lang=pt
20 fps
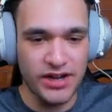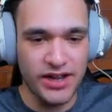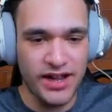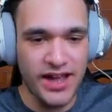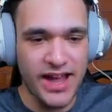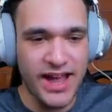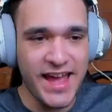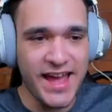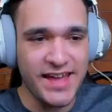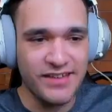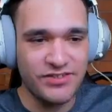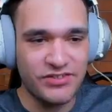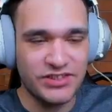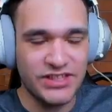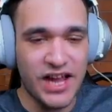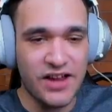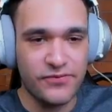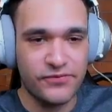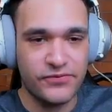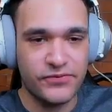
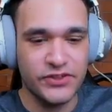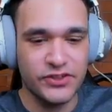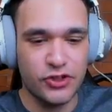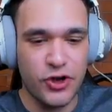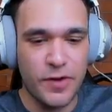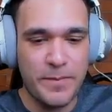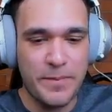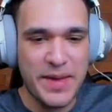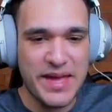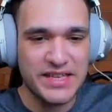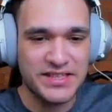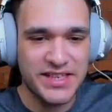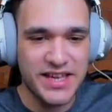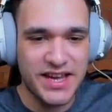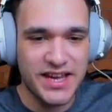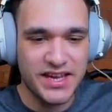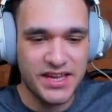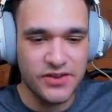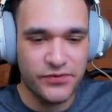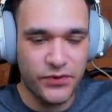Eita, fi, tropecei
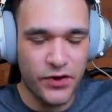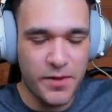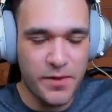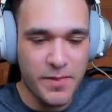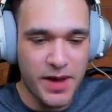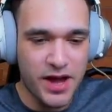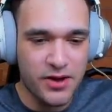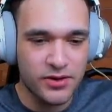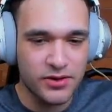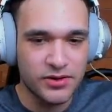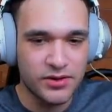aqui, foi mal.